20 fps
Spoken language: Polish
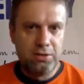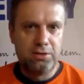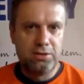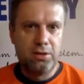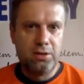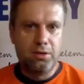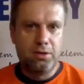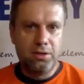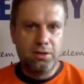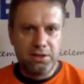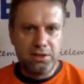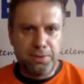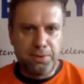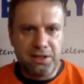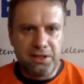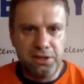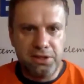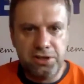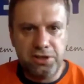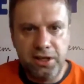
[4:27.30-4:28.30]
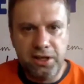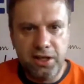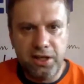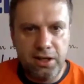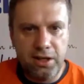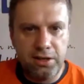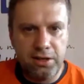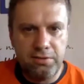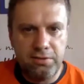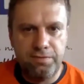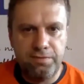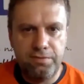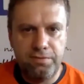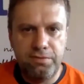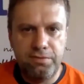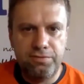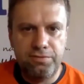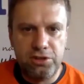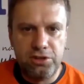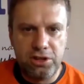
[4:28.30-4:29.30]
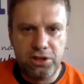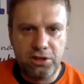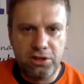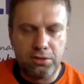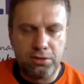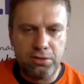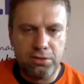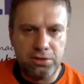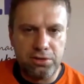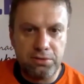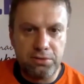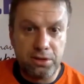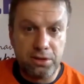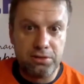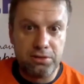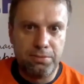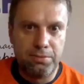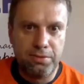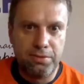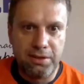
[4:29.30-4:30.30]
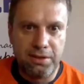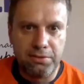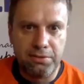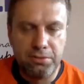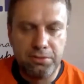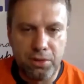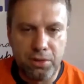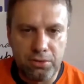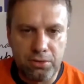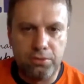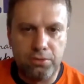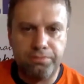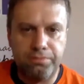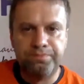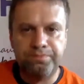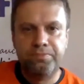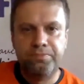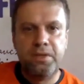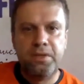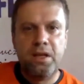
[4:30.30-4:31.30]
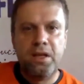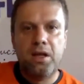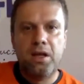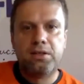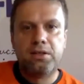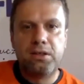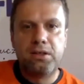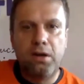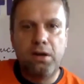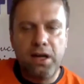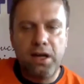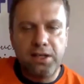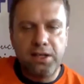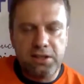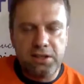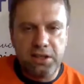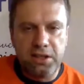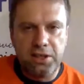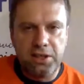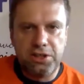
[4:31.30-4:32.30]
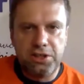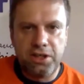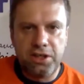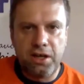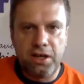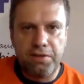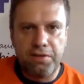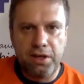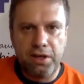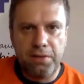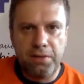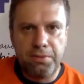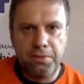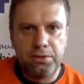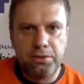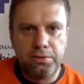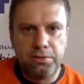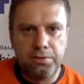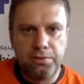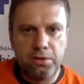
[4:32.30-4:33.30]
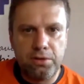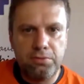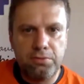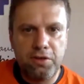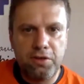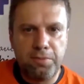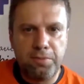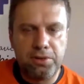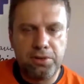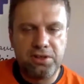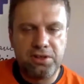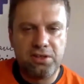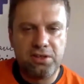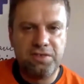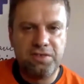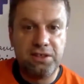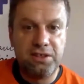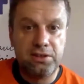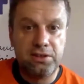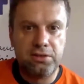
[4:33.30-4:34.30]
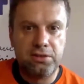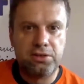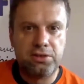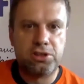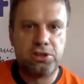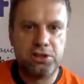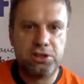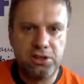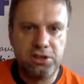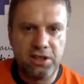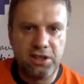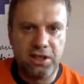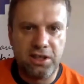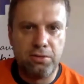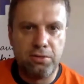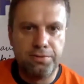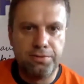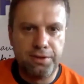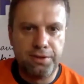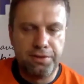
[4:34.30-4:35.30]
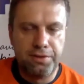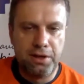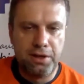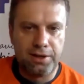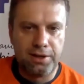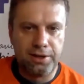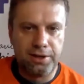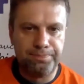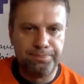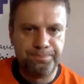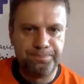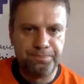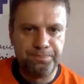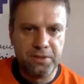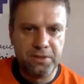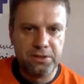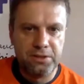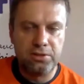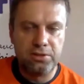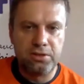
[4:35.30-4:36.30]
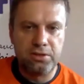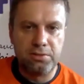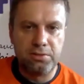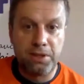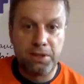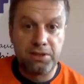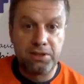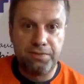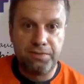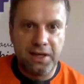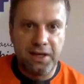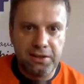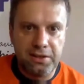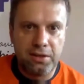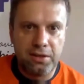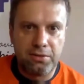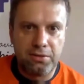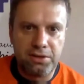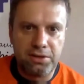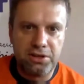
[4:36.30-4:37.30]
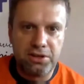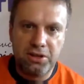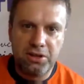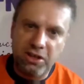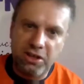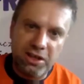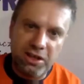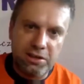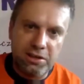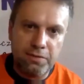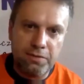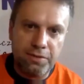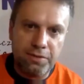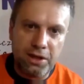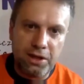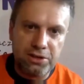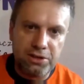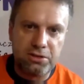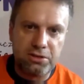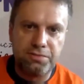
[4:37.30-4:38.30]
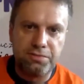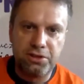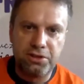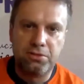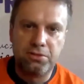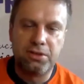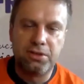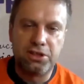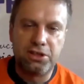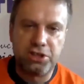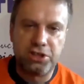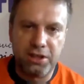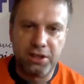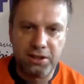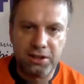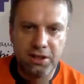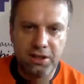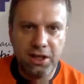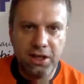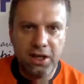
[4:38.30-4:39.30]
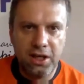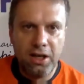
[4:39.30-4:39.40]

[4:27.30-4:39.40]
co jest praktycznie trzykrotnością tego, co było w tamtym roku. Z kolejnych takich ciekawych elementów. Kodwik w Polsce rozwijane są trzy takie główne filary. Coś, co jest bardzo fajne, akurat, że nie na jednym filarze, tylko na trzech.